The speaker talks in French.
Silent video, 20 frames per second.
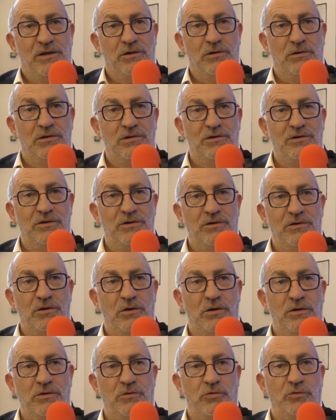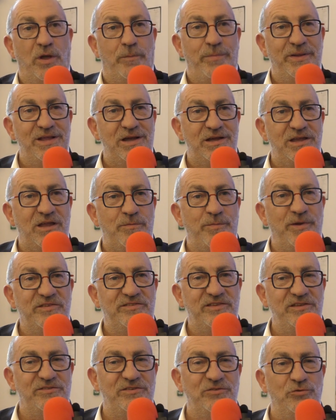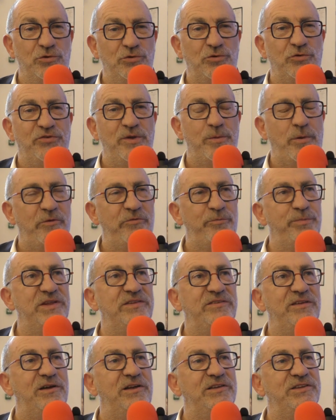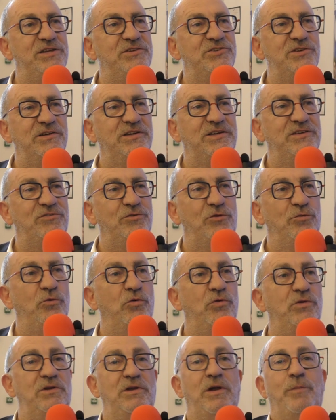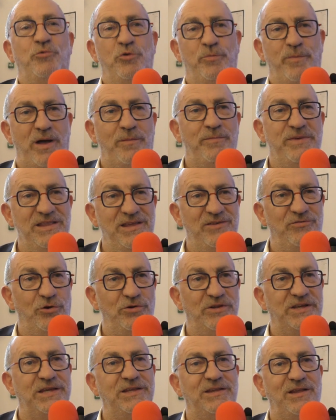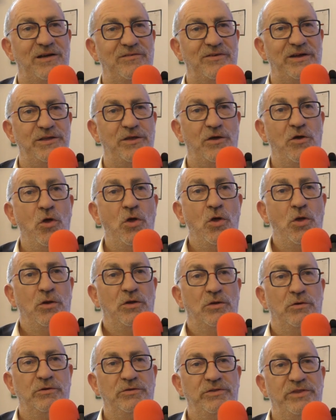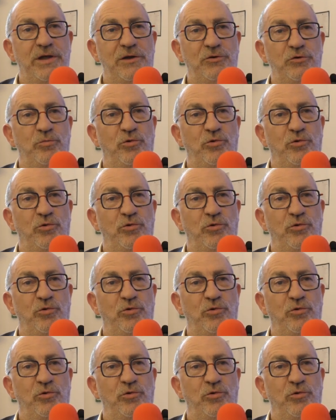euh, on n'a pas d'arrière-pensée, sinon que fait plaisir à des gens qui sont euh, la plupart bénévoles et qui travaillent euh, dans le